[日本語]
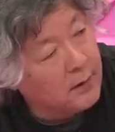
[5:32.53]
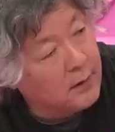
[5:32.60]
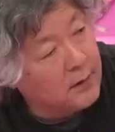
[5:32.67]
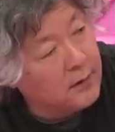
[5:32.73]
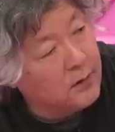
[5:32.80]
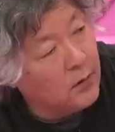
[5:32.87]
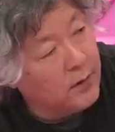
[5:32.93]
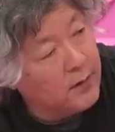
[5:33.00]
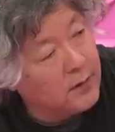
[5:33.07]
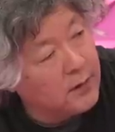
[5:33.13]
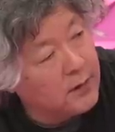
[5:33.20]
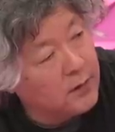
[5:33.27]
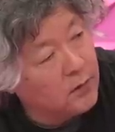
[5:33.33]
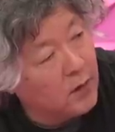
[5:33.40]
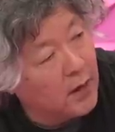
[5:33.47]
一人
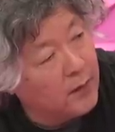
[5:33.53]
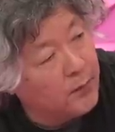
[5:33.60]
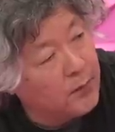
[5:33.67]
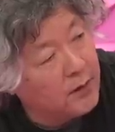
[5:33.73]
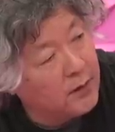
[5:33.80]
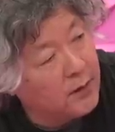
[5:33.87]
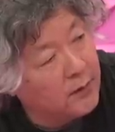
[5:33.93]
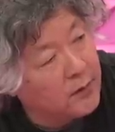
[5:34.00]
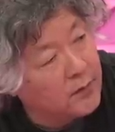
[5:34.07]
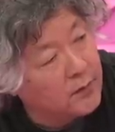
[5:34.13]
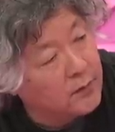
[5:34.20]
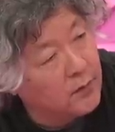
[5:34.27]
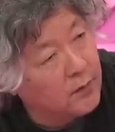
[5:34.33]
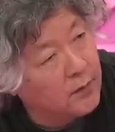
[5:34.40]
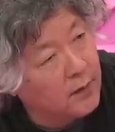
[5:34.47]
一個 IP
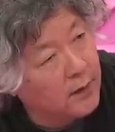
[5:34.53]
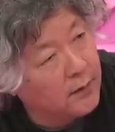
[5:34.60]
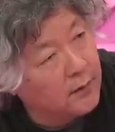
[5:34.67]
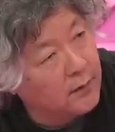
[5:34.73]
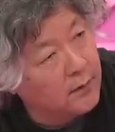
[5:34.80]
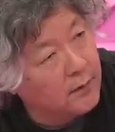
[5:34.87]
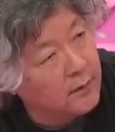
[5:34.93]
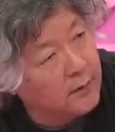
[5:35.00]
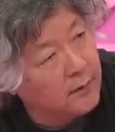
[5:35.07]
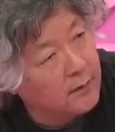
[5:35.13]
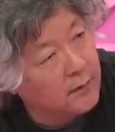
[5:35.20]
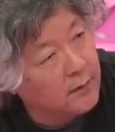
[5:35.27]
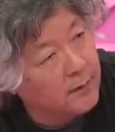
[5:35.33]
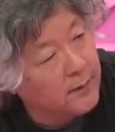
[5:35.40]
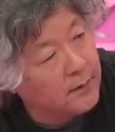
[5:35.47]
アドレスグあの
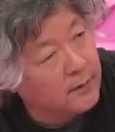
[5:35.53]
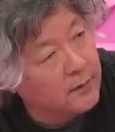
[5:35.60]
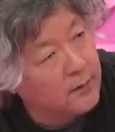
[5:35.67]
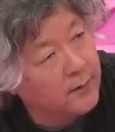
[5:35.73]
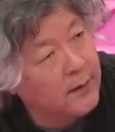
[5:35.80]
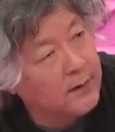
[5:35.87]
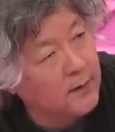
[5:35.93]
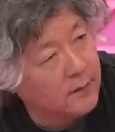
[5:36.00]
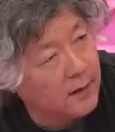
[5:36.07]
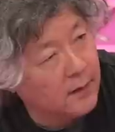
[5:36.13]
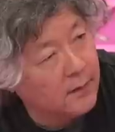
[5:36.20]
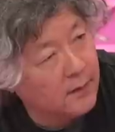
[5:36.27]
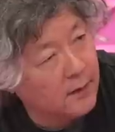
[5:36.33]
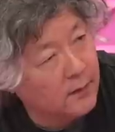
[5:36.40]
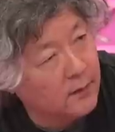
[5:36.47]
グローバルユニバーサル
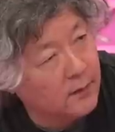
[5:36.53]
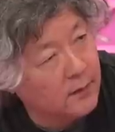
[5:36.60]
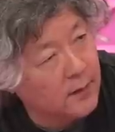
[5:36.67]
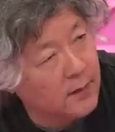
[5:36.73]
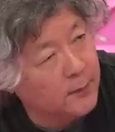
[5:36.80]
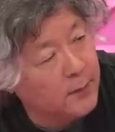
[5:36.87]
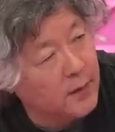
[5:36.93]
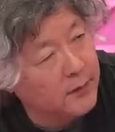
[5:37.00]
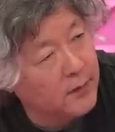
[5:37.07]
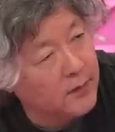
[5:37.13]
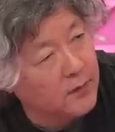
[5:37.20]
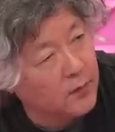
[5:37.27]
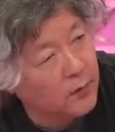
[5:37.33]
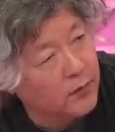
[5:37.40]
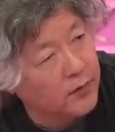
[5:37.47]
なあの、はい IP
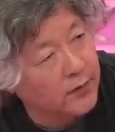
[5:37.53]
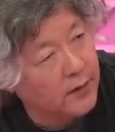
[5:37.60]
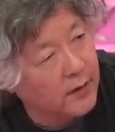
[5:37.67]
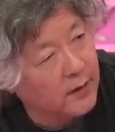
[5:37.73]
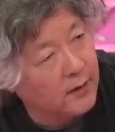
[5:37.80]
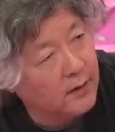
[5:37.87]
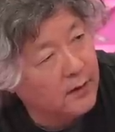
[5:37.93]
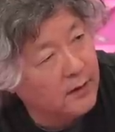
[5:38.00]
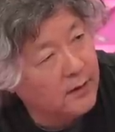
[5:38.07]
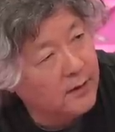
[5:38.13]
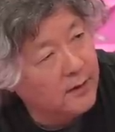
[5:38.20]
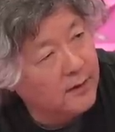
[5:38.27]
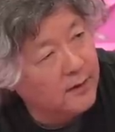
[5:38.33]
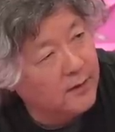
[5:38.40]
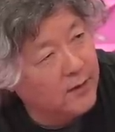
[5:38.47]
アドレスを持ってて
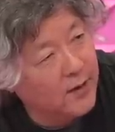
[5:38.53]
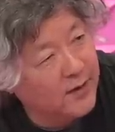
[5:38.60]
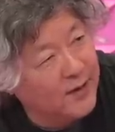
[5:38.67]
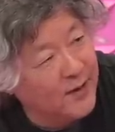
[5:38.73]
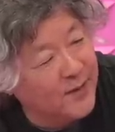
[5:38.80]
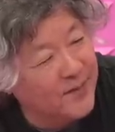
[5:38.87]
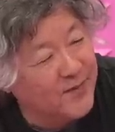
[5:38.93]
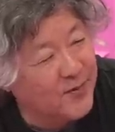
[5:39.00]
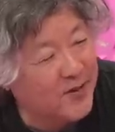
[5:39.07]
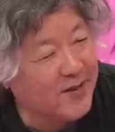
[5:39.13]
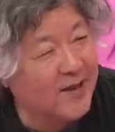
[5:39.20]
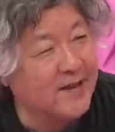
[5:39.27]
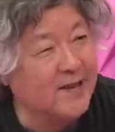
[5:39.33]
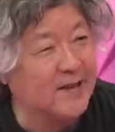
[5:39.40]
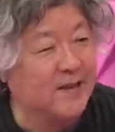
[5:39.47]
それでそれ
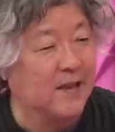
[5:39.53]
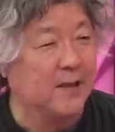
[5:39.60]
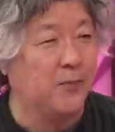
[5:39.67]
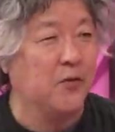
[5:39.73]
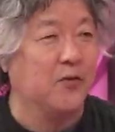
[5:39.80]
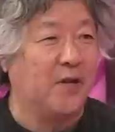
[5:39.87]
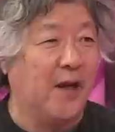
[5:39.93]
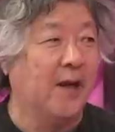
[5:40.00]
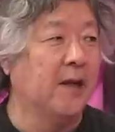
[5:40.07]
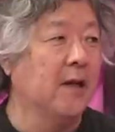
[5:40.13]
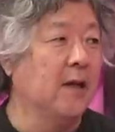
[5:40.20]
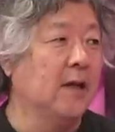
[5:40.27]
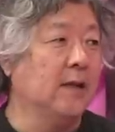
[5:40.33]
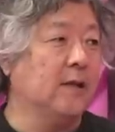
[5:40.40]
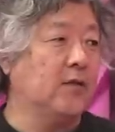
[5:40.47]
で何に使ってもよくて、
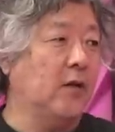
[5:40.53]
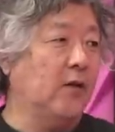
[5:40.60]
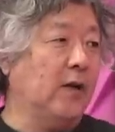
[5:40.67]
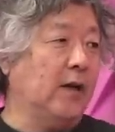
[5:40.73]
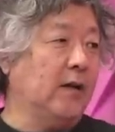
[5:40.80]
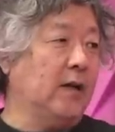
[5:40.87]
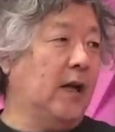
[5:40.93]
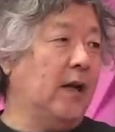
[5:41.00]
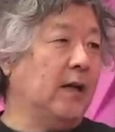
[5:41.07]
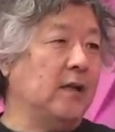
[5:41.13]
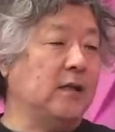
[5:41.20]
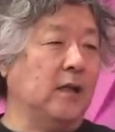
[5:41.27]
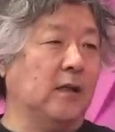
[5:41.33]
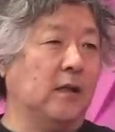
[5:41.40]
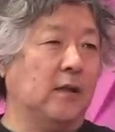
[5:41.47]
でそれをなんかやらか
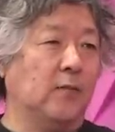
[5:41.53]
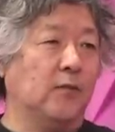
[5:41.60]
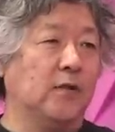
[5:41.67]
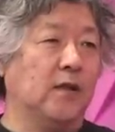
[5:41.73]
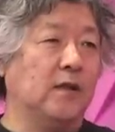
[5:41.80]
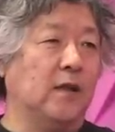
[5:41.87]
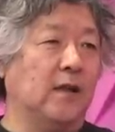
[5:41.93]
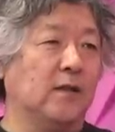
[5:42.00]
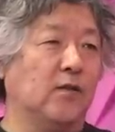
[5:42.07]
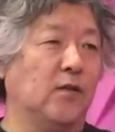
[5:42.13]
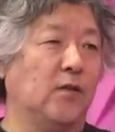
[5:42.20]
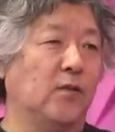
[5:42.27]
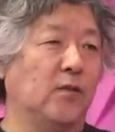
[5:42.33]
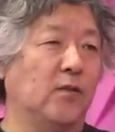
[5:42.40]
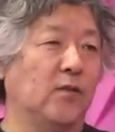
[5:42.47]
しちゃったっても全然なんかそ
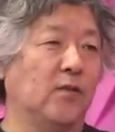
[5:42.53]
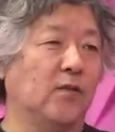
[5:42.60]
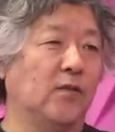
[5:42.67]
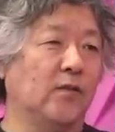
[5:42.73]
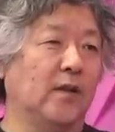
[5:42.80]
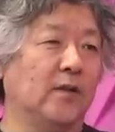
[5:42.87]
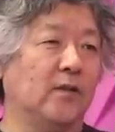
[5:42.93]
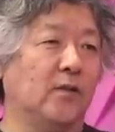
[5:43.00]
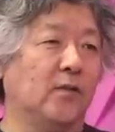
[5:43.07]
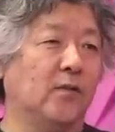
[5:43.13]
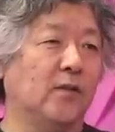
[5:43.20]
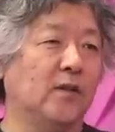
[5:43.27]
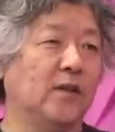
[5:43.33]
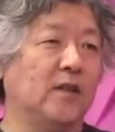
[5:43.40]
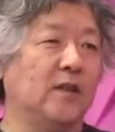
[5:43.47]
れをなんていうの
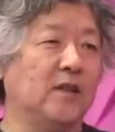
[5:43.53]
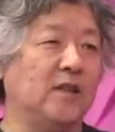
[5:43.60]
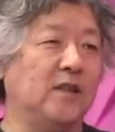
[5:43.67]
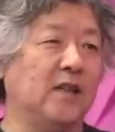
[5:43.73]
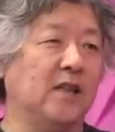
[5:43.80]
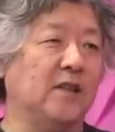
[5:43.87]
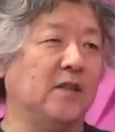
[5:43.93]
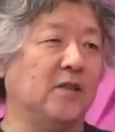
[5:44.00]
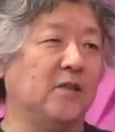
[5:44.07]
気にしないってい